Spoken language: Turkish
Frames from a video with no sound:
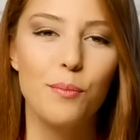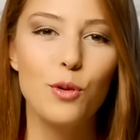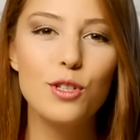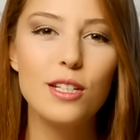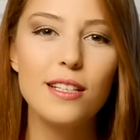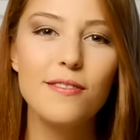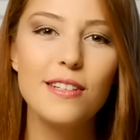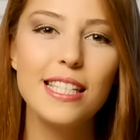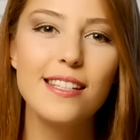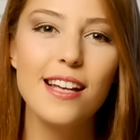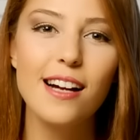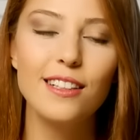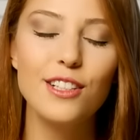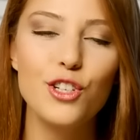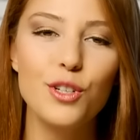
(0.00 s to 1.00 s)
Pozitivist
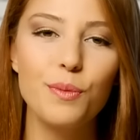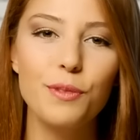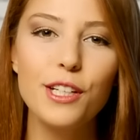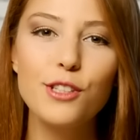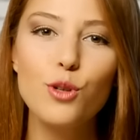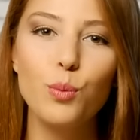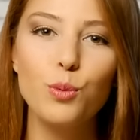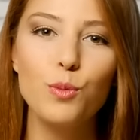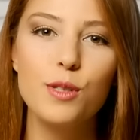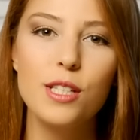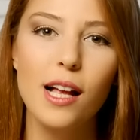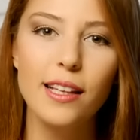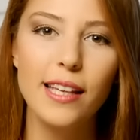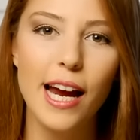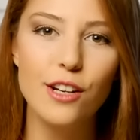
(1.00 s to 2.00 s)
yaklaşımda
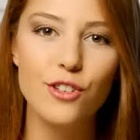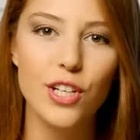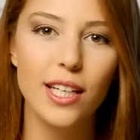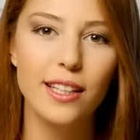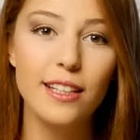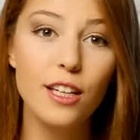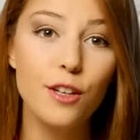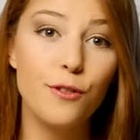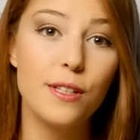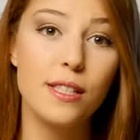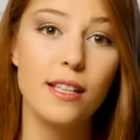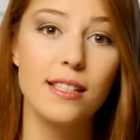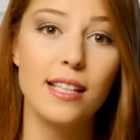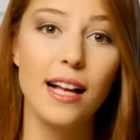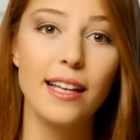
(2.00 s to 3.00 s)
toplumsal gerçeklik,
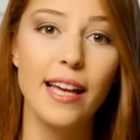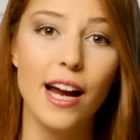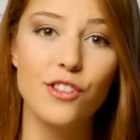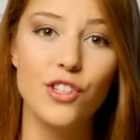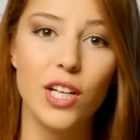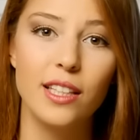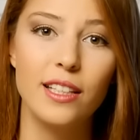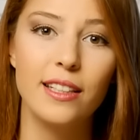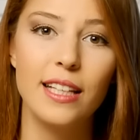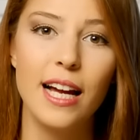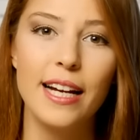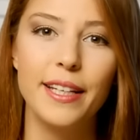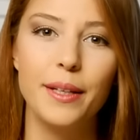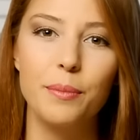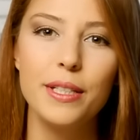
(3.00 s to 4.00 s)
fiziksel
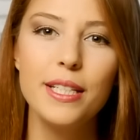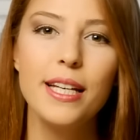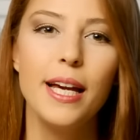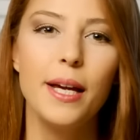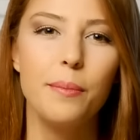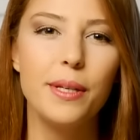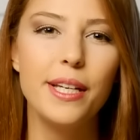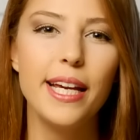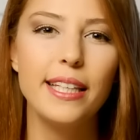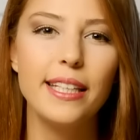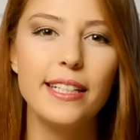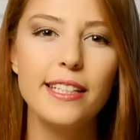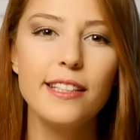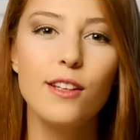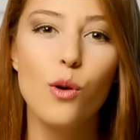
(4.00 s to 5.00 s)
gerçeklikler gibi
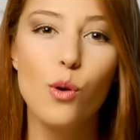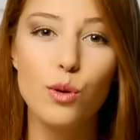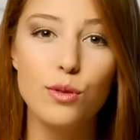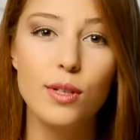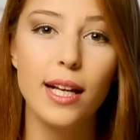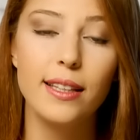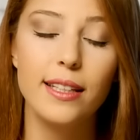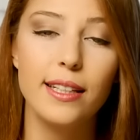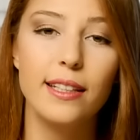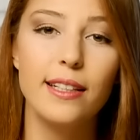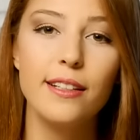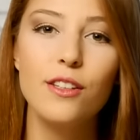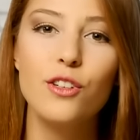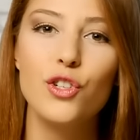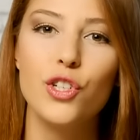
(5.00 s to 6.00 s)
bireylerin
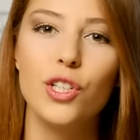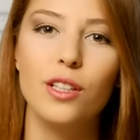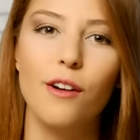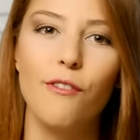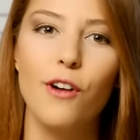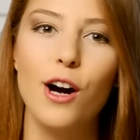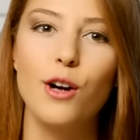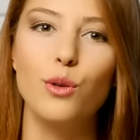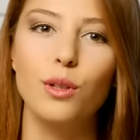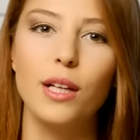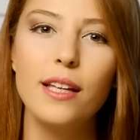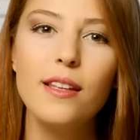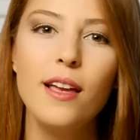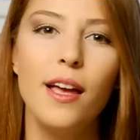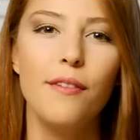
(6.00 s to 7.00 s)
öznellikleri dışında var
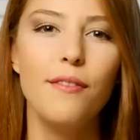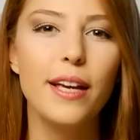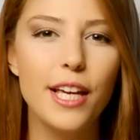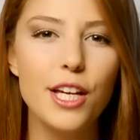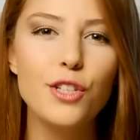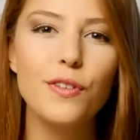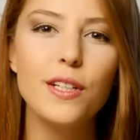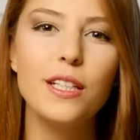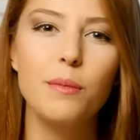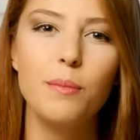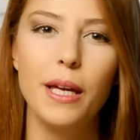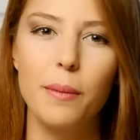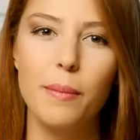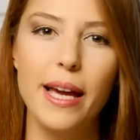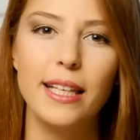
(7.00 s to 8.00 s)
olan ve
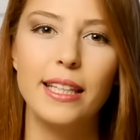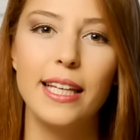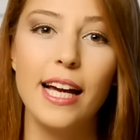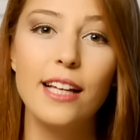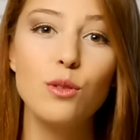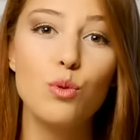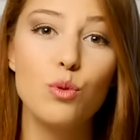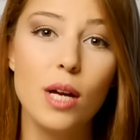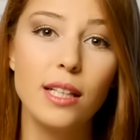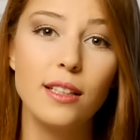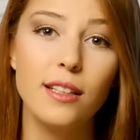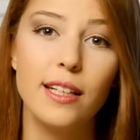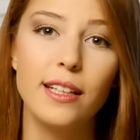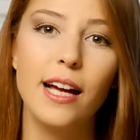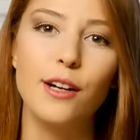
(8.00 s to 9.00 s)
keşfedilmeyi bekleyen
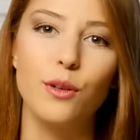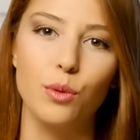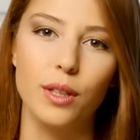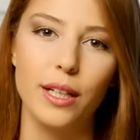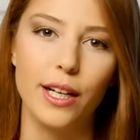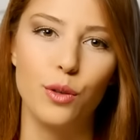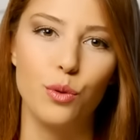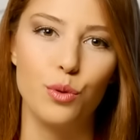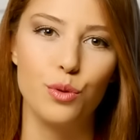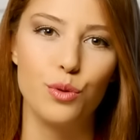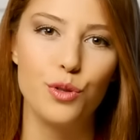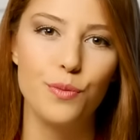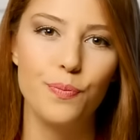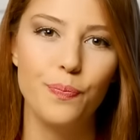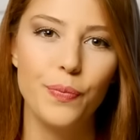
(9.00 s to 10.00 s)
düzenlilikler olarak
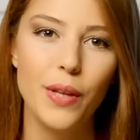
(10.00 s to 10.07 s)
görülür.